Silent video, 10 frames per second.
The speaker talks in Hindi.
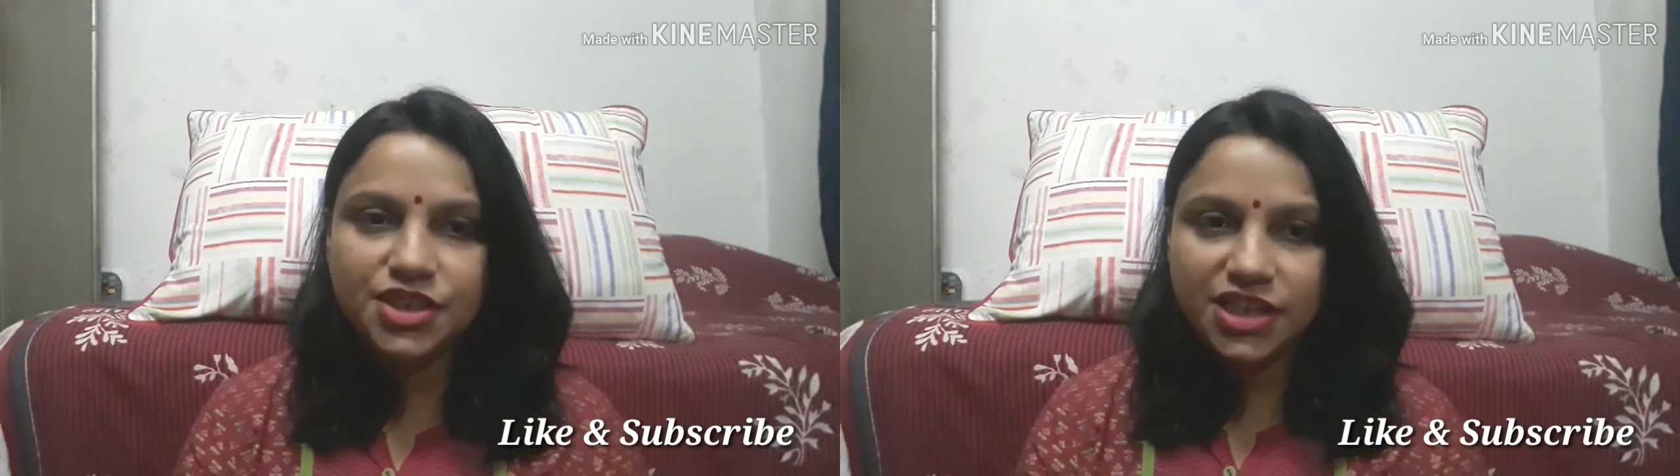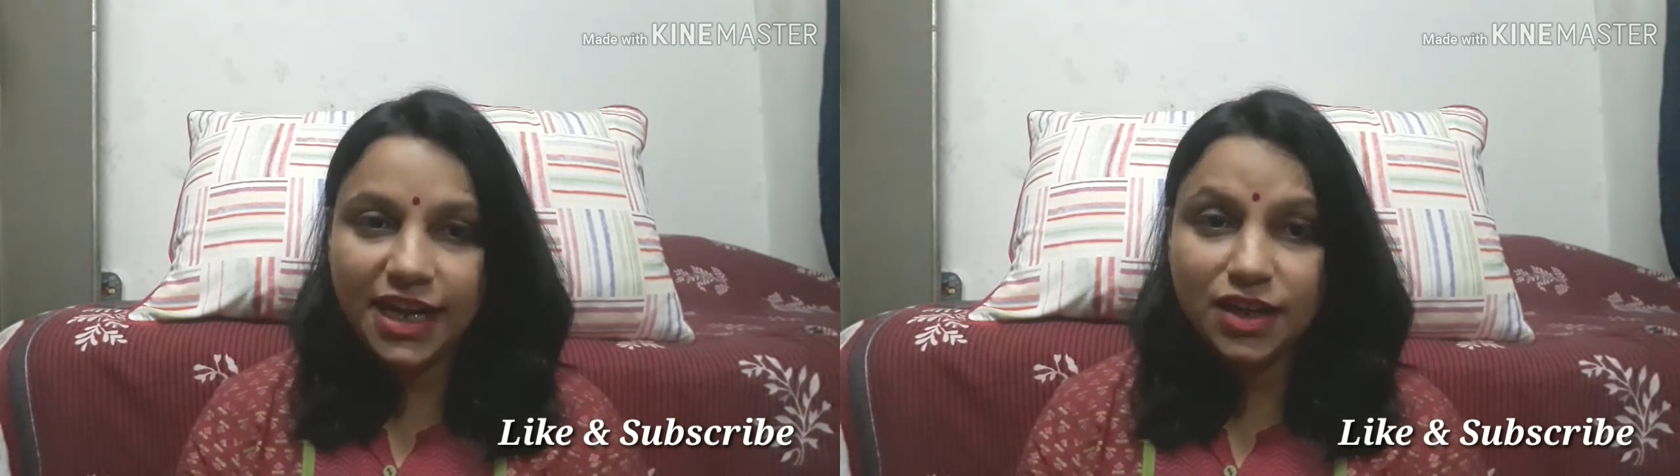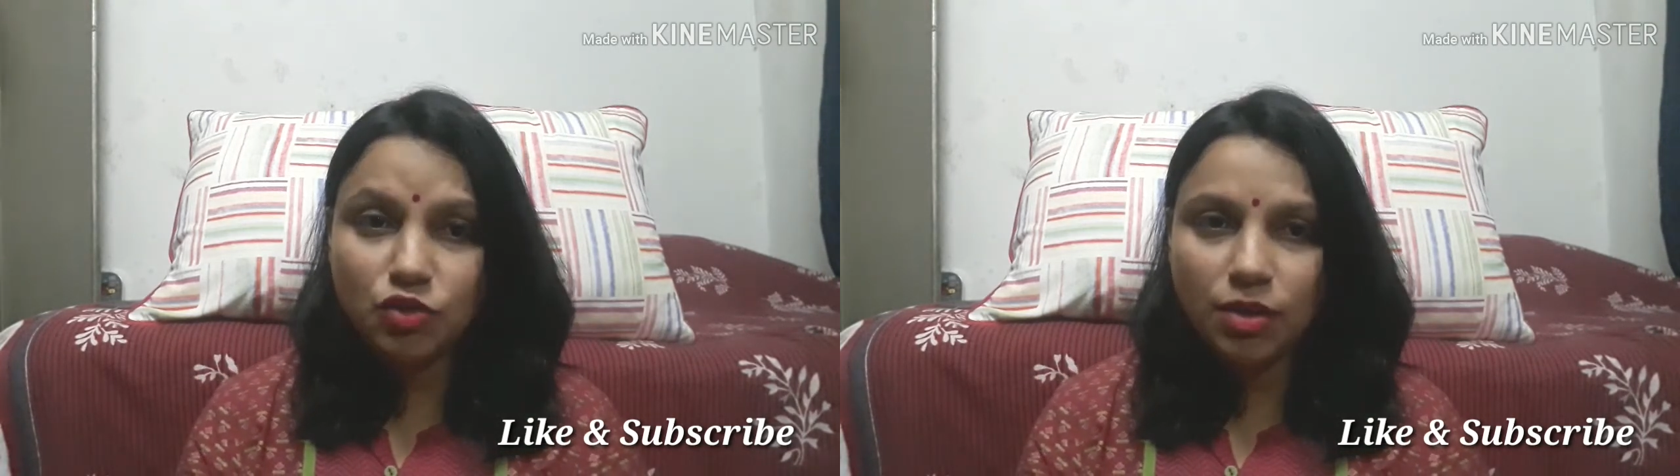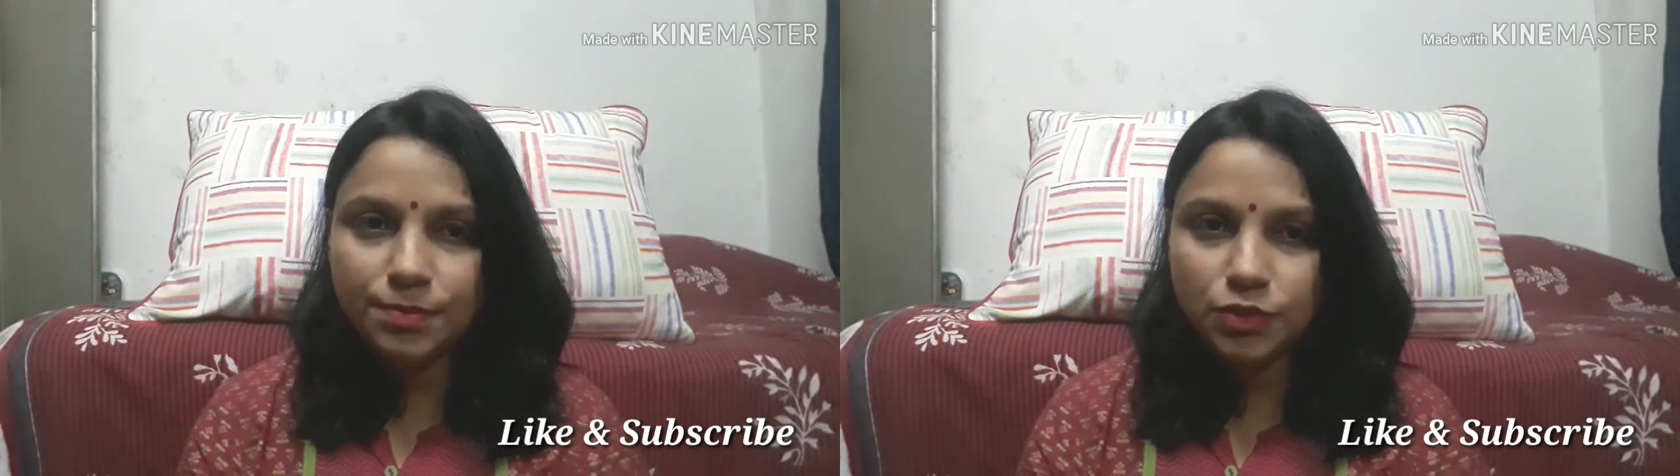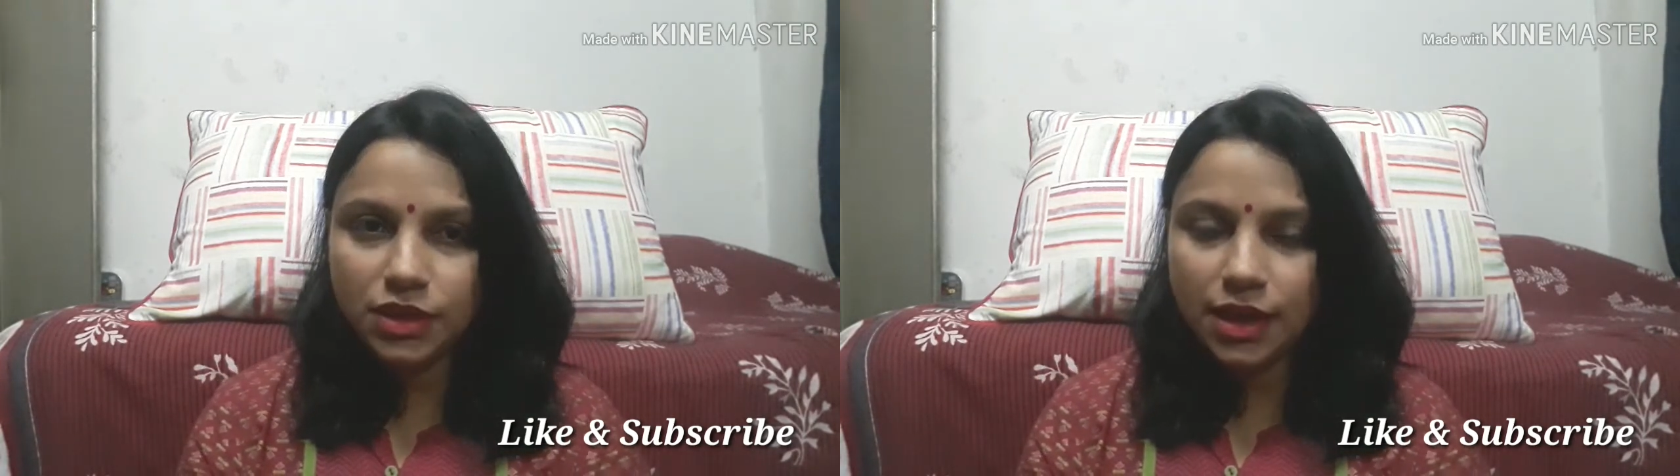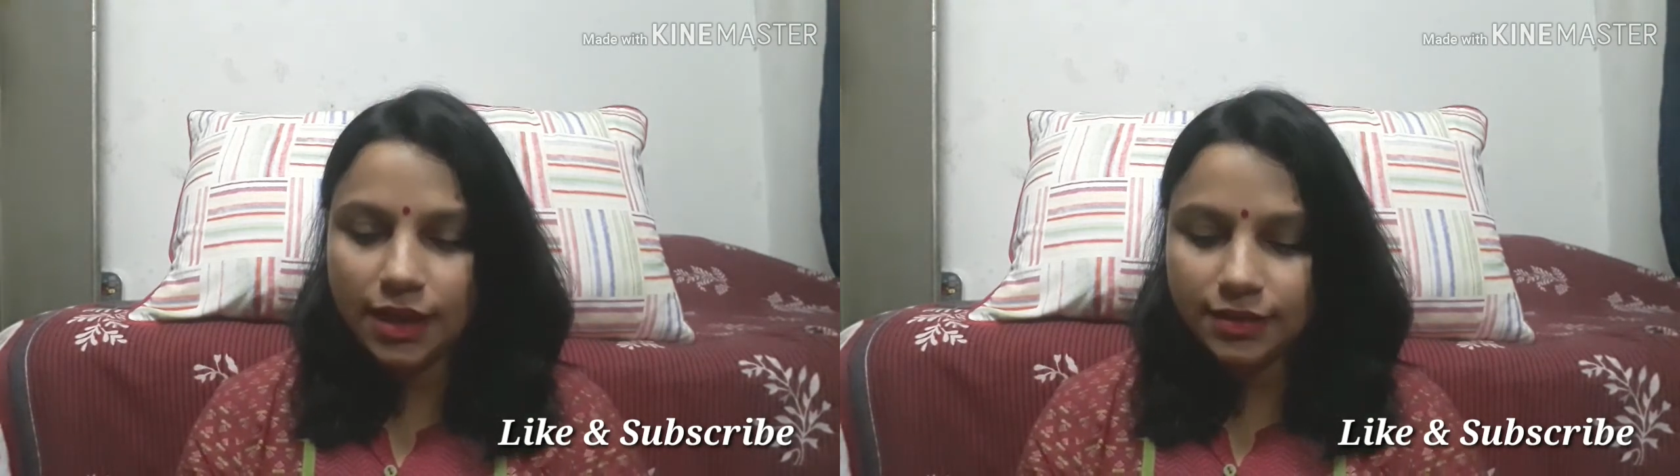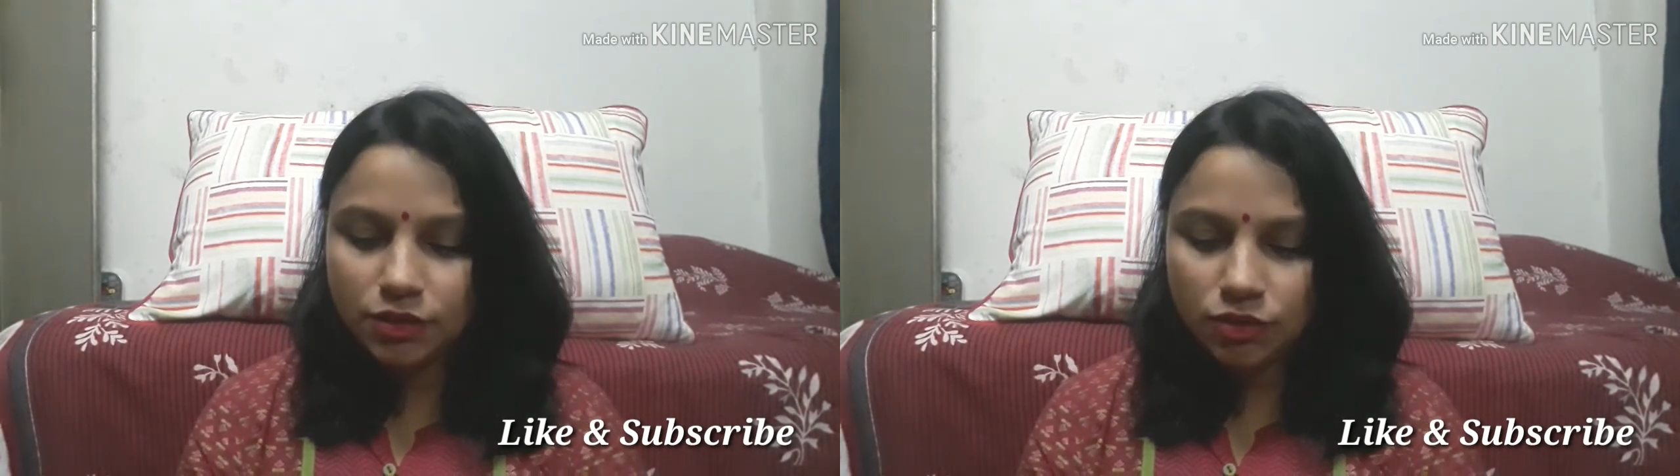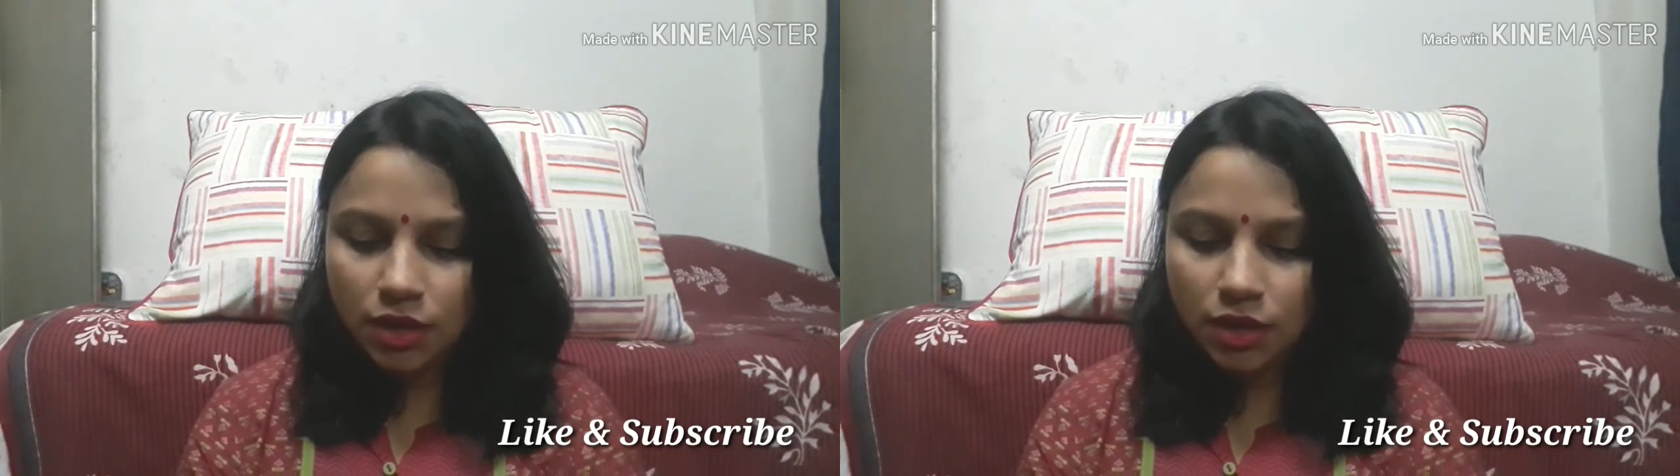शेड को आपको दिखाती हूँ